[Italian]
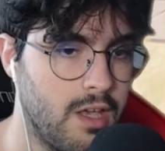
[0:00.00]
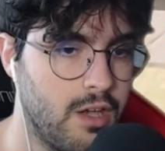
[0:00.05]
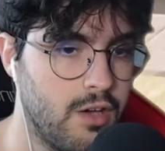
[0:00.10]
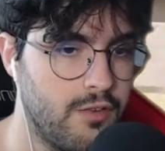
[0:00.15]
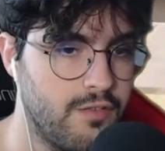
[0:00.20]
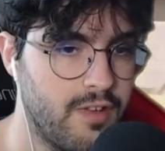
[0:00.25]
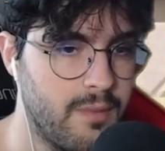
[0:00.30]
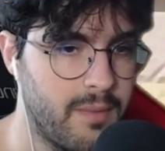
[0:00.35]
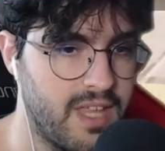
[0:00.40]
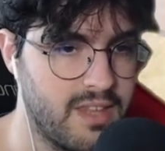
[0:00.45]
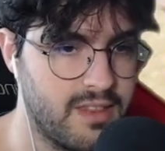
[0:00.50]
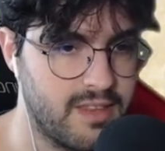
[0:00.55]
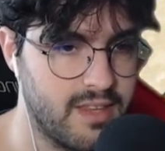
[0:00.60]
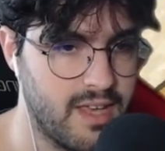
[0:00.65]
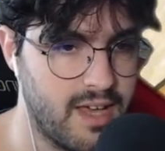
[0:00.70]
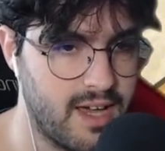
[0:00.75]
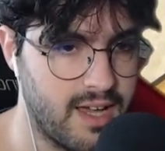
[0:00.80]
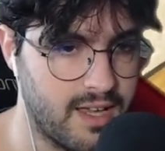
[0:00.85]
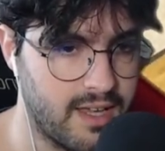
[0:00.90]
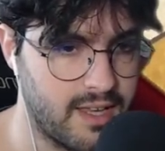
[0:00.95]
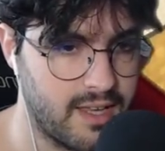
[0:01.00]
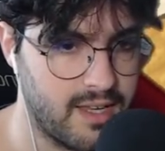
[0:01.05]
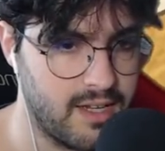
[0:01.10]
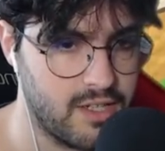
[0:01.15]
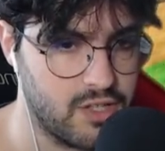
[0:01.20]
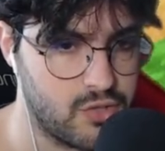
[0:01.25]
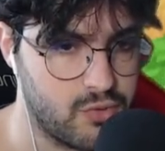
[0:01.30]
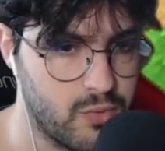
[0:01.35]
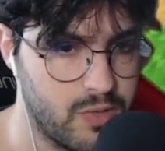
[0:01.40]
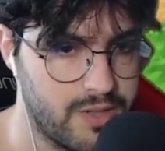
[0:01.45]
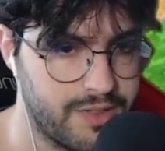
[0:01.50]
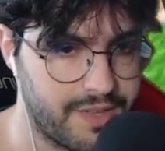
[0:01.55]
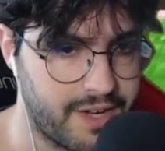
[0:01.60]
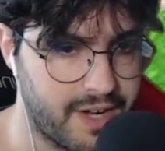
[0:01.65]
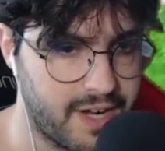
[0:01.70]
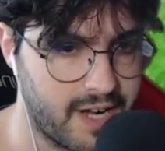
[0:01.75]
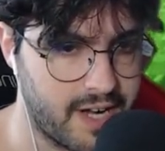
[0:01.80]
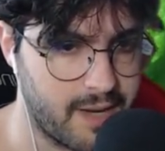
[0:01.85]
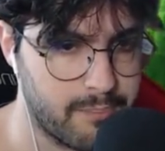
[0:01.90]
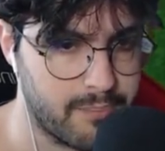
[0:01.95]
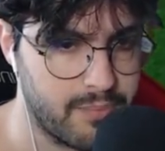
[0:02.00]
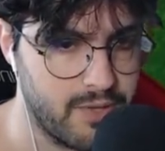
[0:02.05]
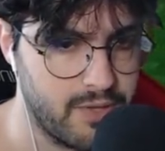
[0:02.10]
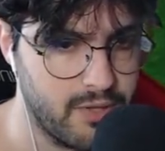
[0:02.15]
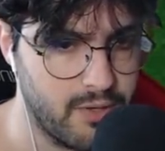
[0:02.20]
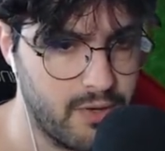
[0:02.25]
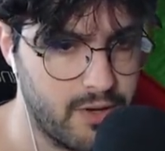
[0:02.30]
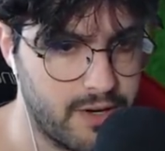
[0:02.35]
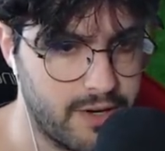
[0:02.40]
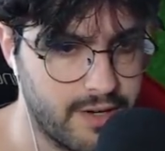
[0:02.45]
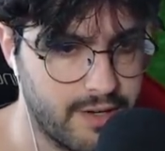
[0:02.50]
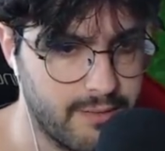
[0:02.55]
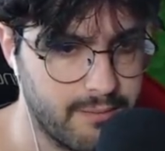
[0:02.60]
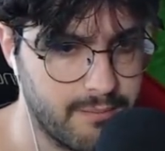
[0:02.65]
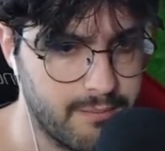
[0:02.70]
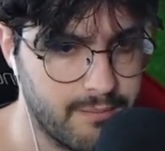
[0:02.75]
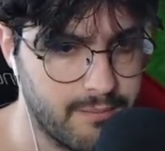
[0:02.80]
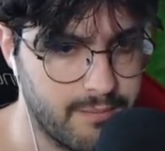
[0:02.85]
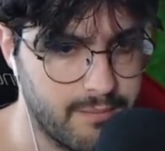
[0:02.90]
E ovviamente anche le sue trapdoor.